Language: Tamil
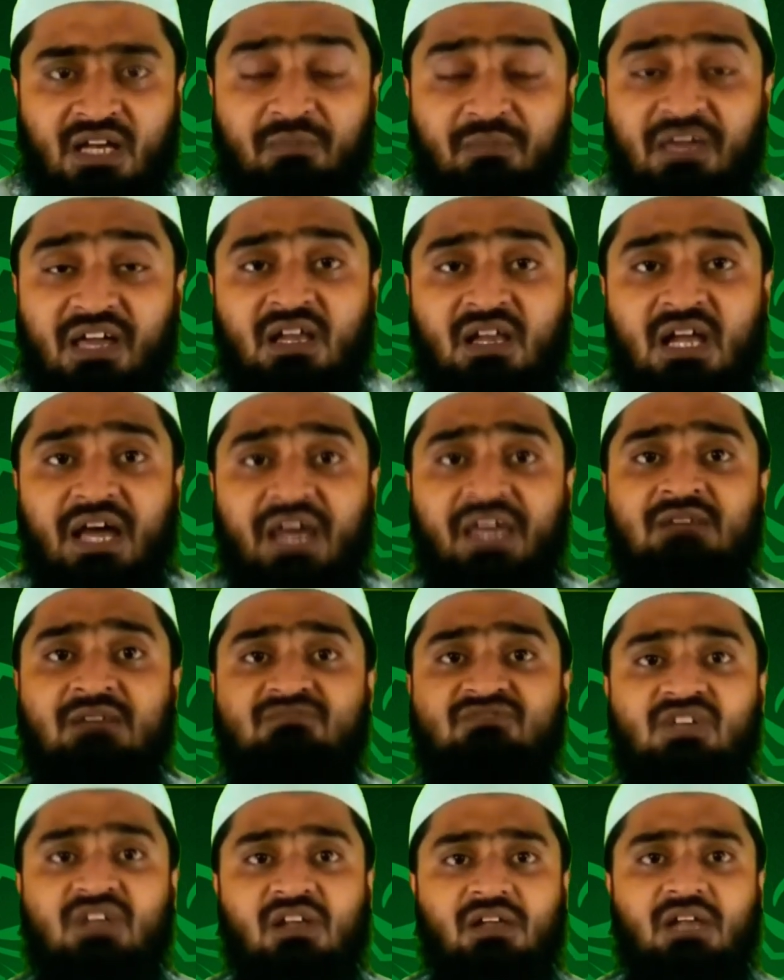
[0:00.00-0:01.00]
நபிகள்
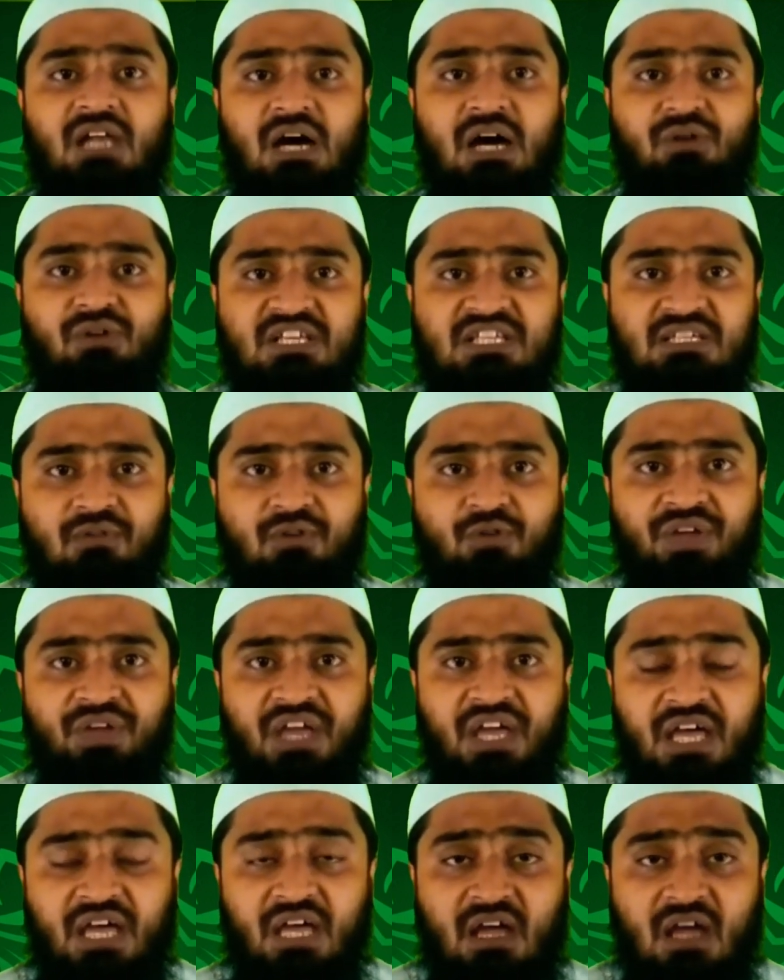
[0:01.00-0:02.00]
நாயகம் சல்லாஹ்
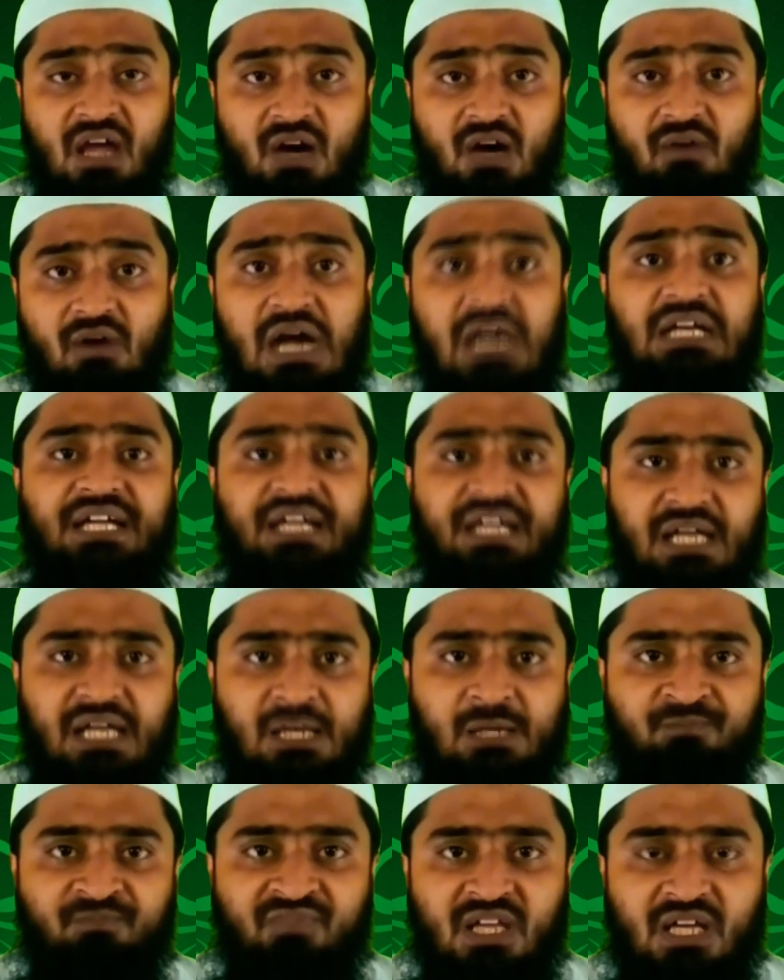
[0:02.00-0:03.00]
வயசனுடைய
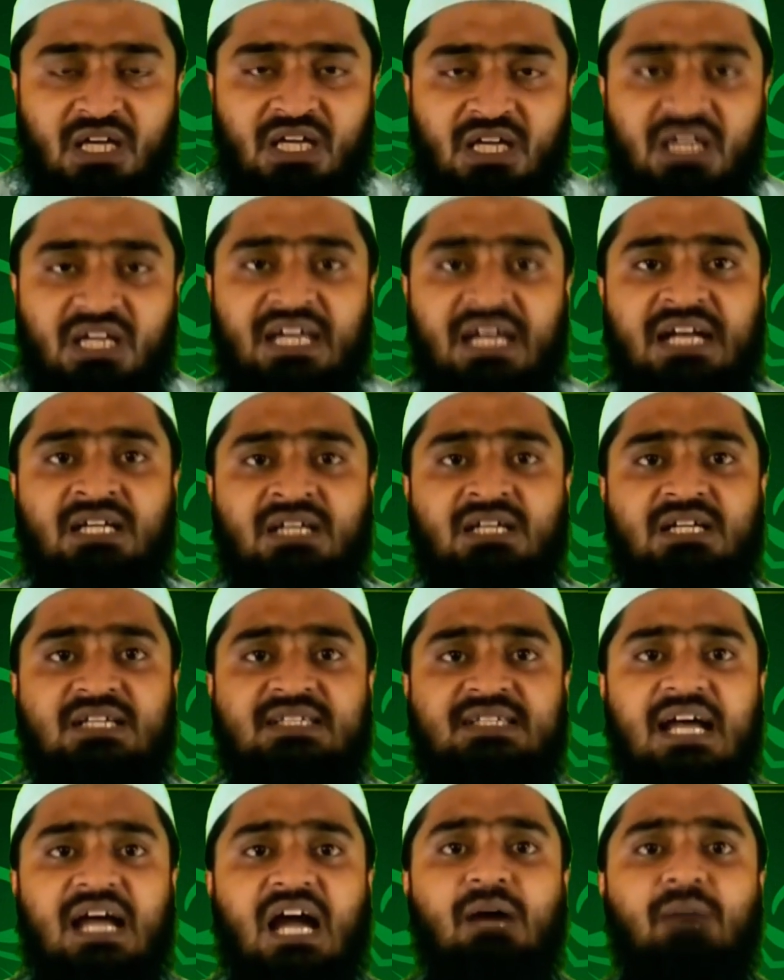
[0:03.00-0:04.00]
வாழ்க்கையில் இரண்டு
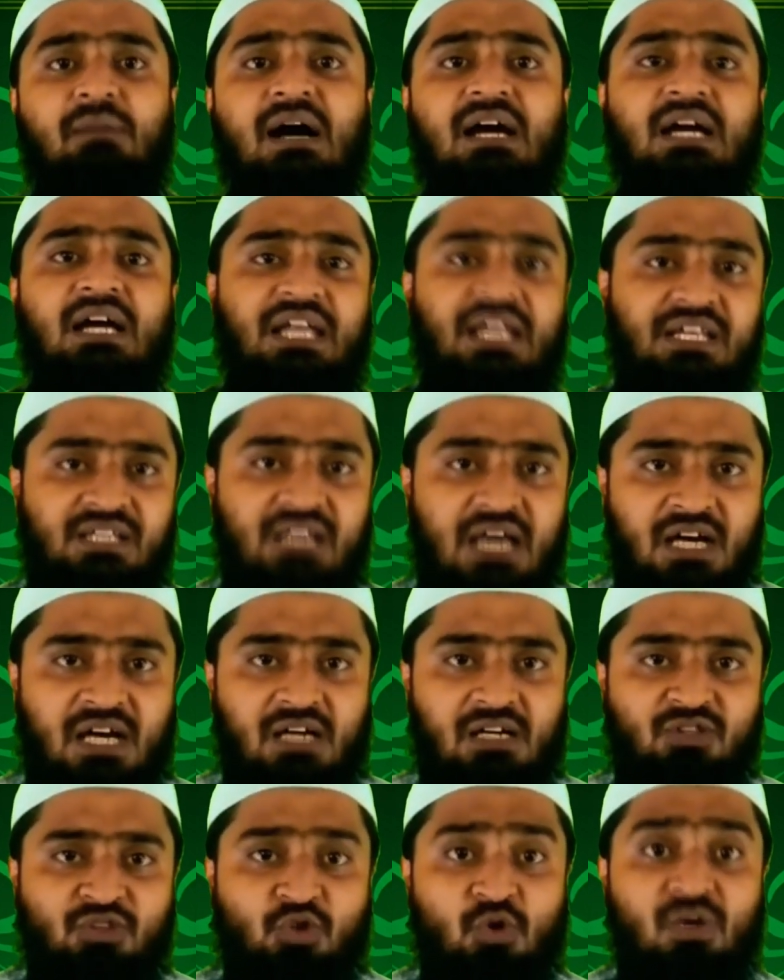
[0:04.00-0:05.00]
சஹாபாக்கள்
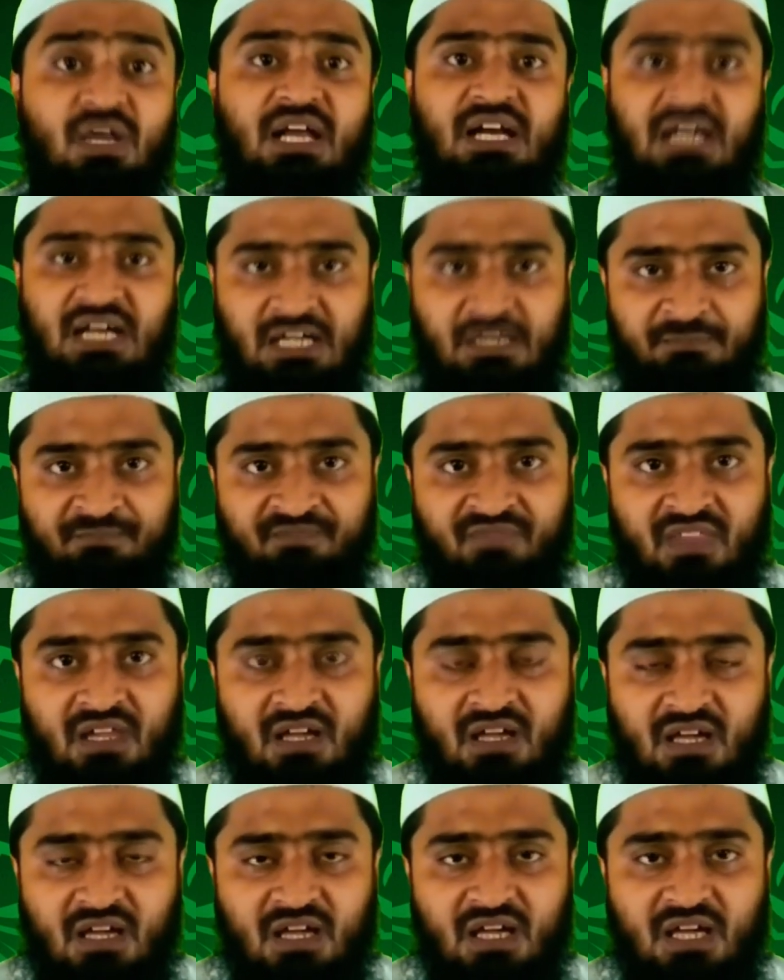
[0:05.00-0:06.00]
இருந்தார்கள் தோழர்கள்
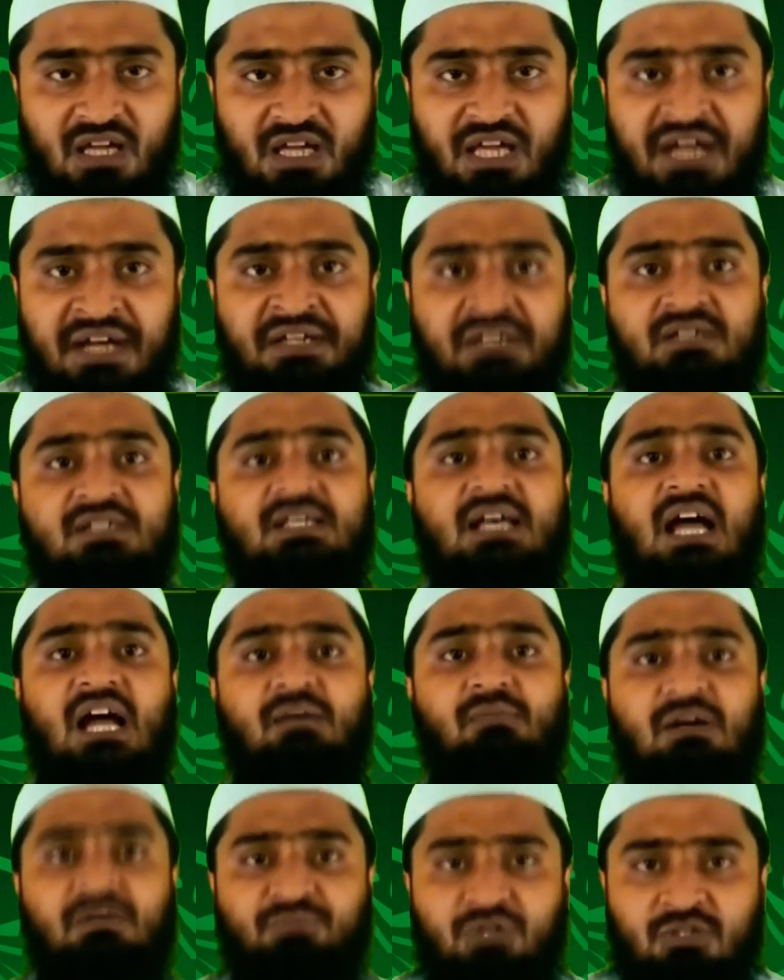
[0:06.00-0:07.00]
இரண்டு
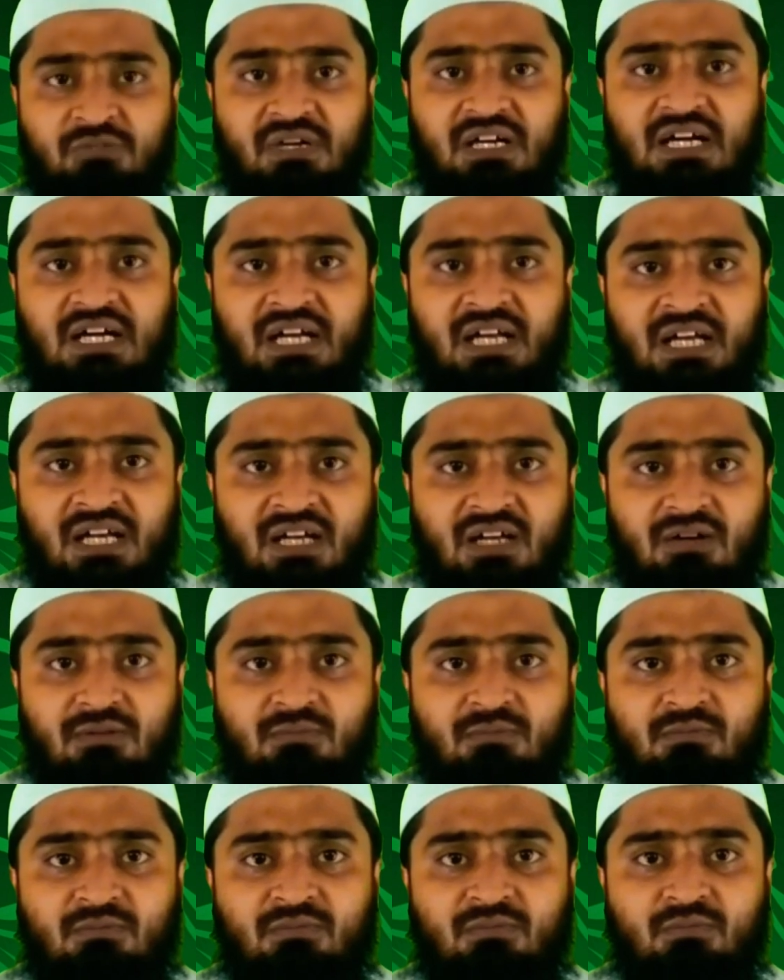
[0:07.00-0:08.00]
சஹாபா பெருமக்களில்
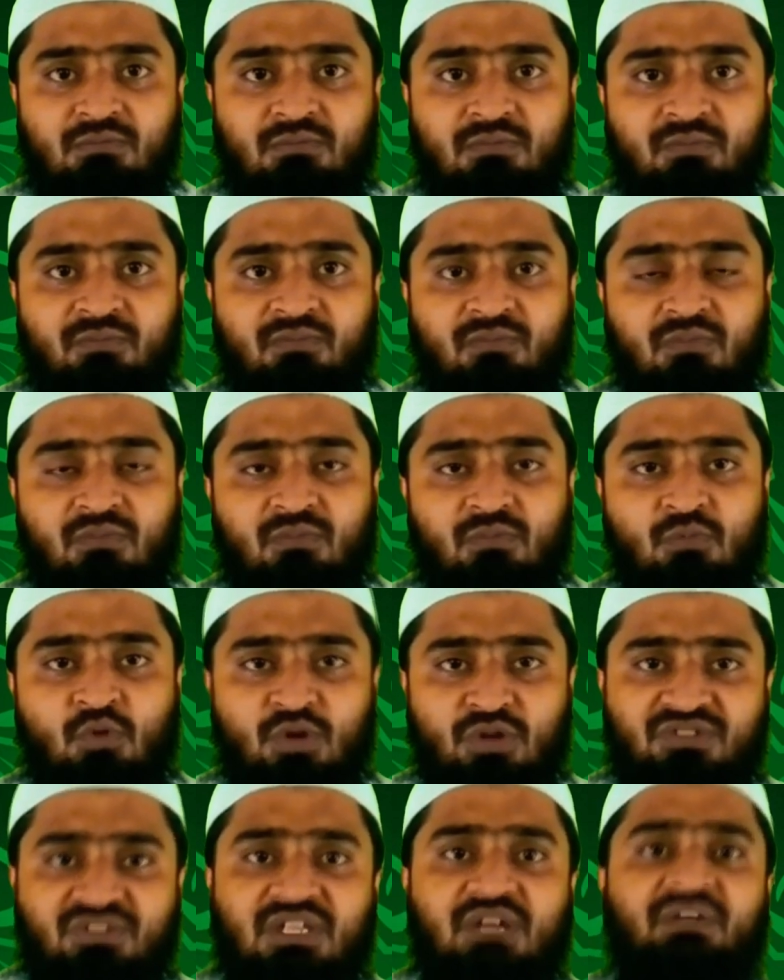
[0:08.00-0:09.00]

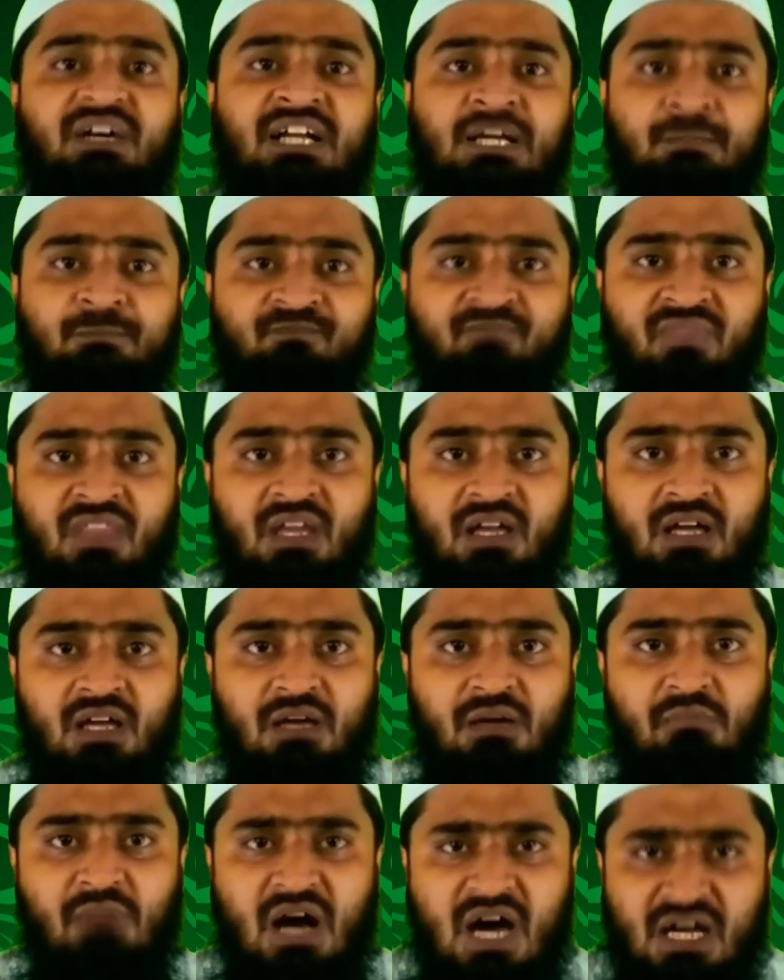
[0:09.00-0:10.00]
மூத்தவர்
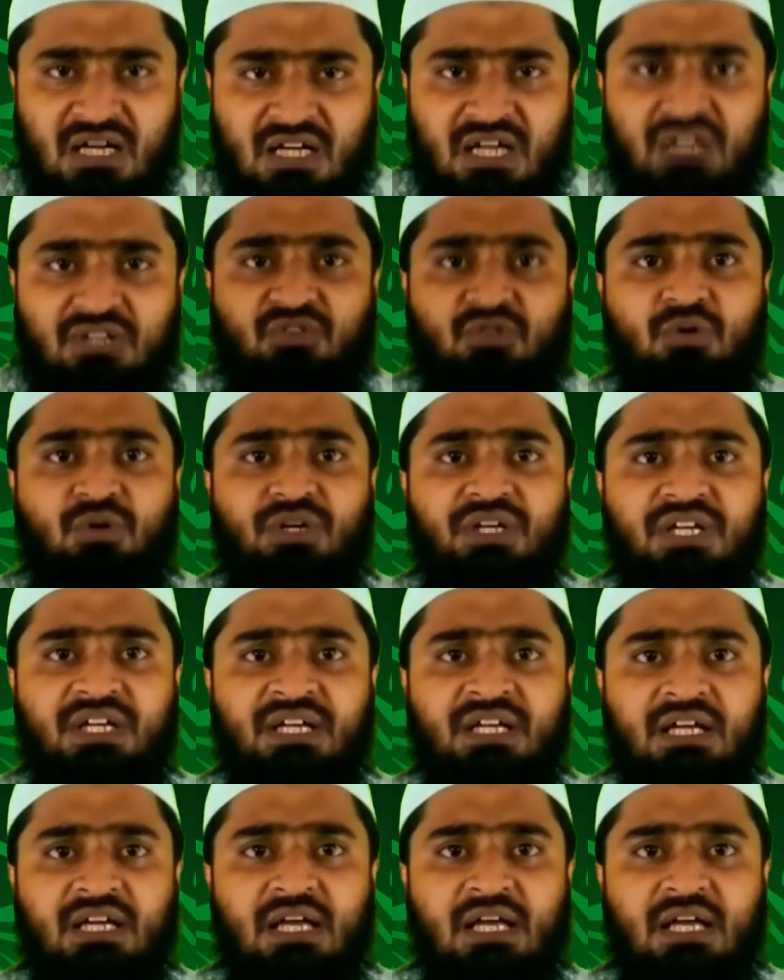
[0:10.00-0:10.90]
மார்க்கத்தோடு